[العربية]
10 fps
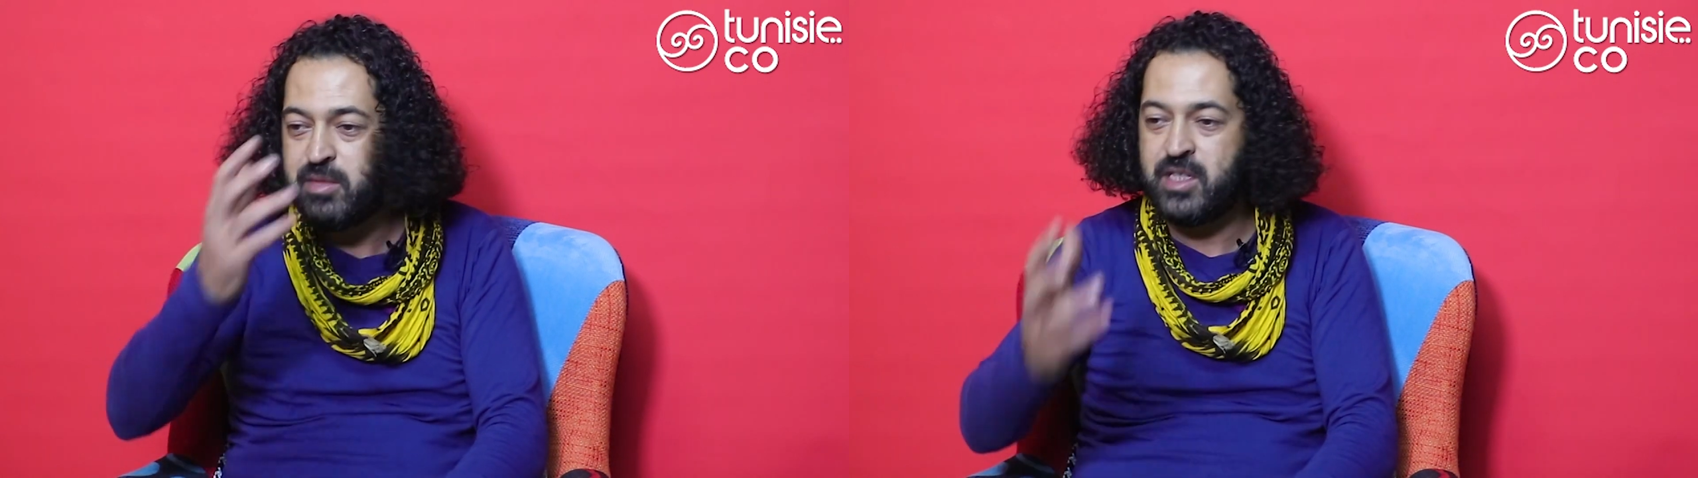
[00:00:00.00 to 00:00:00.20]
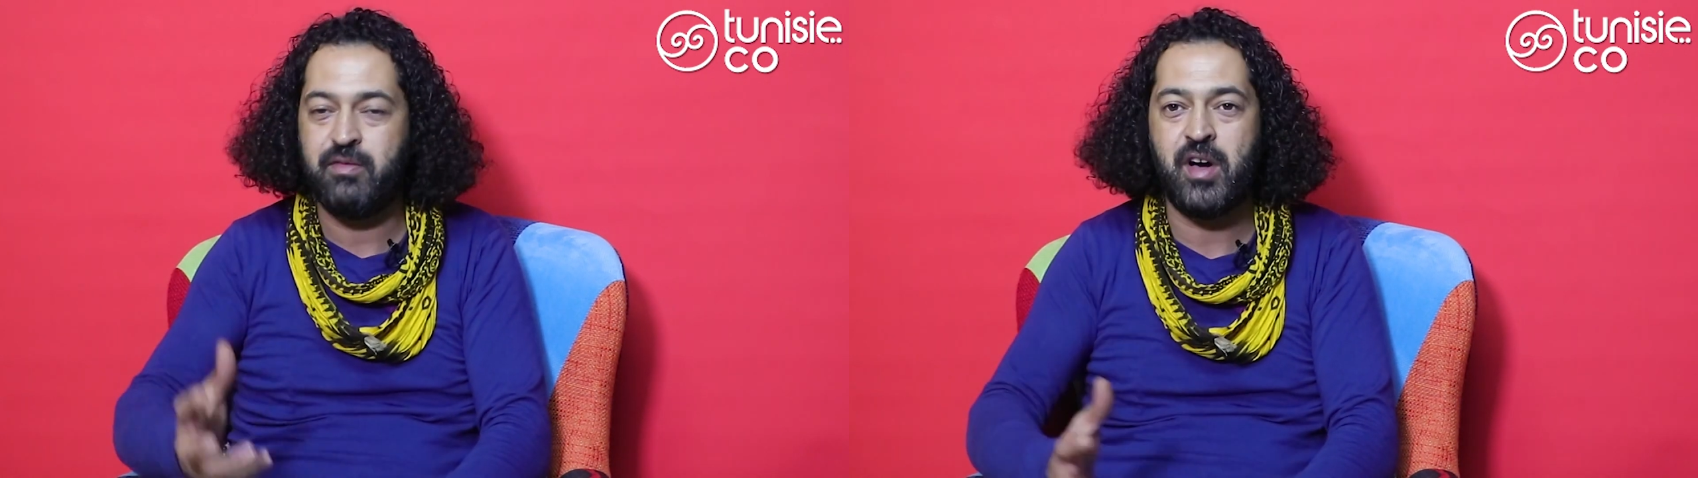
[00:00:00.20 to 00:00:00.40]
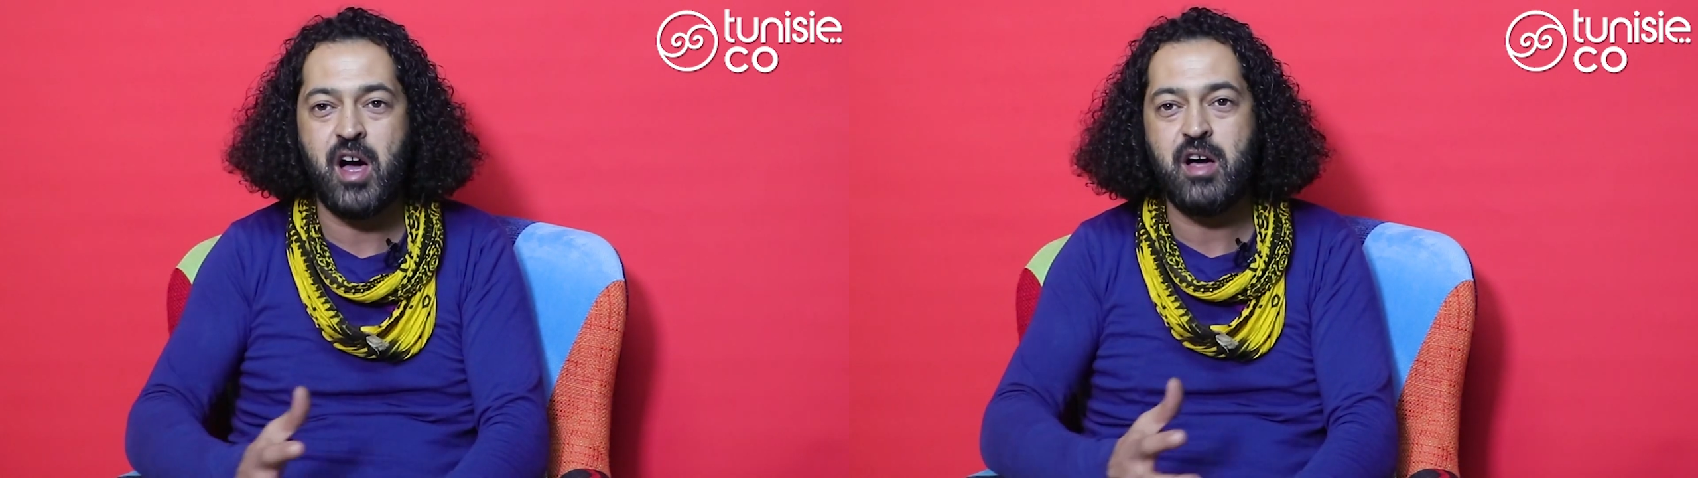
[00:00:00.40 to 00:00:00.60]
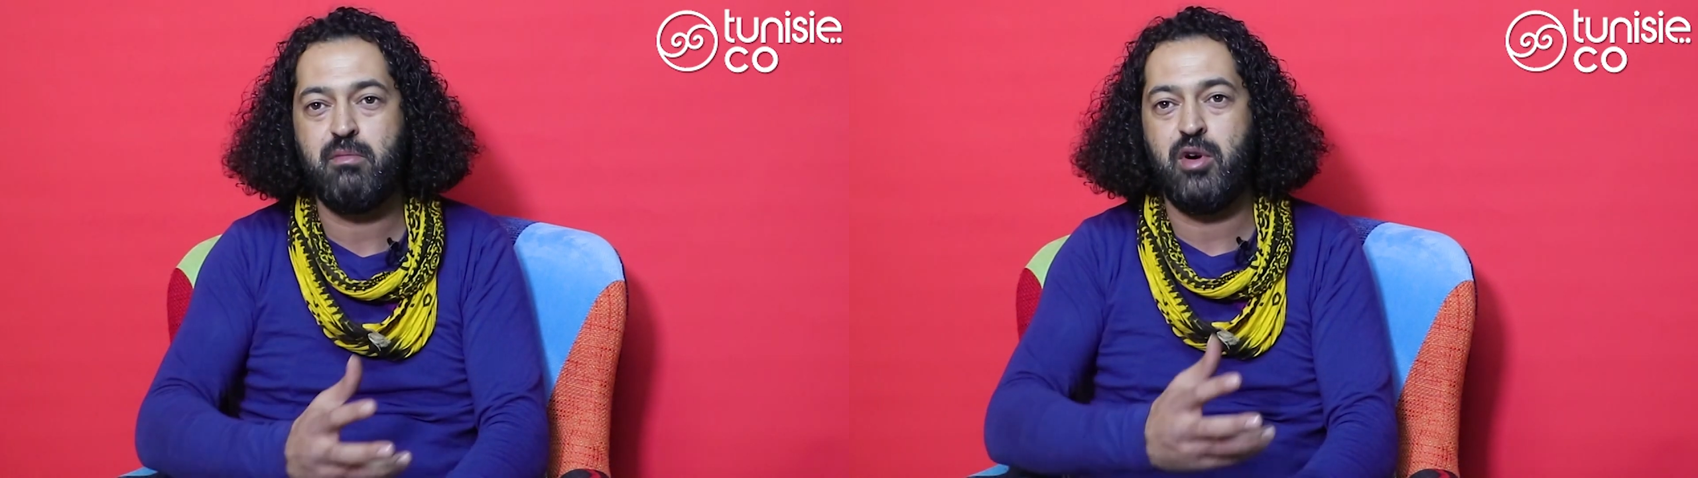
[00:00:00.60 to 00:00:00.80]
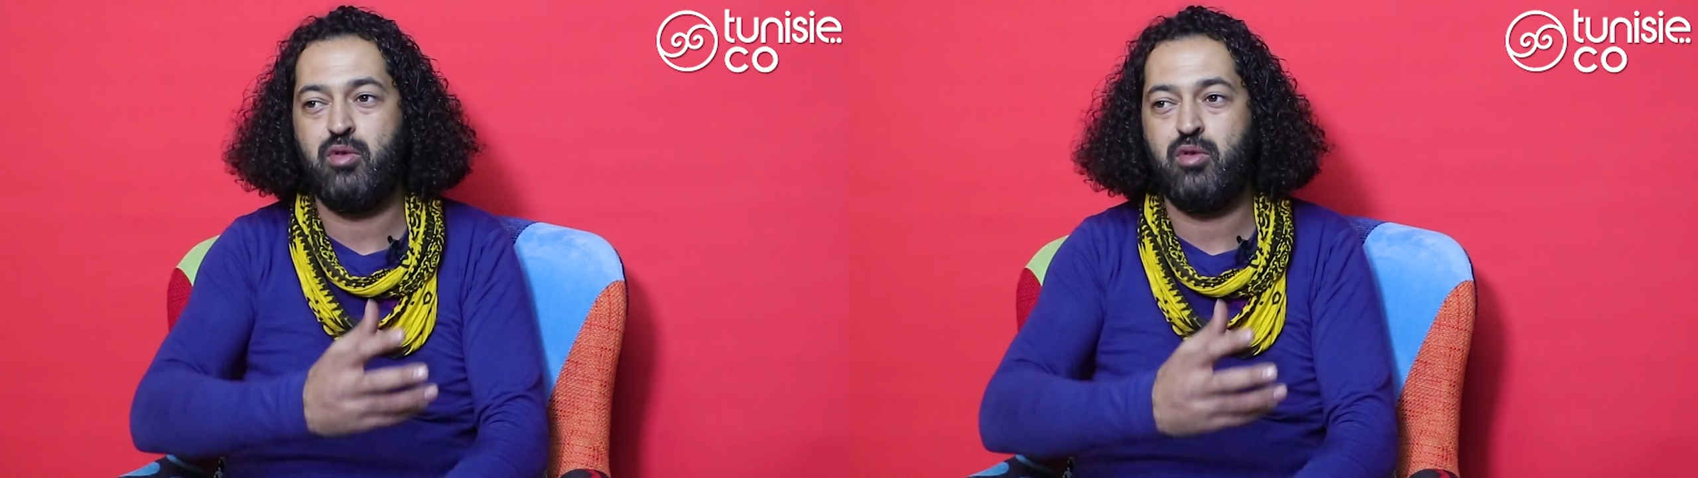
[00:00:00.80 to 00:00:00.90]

بصفه عامه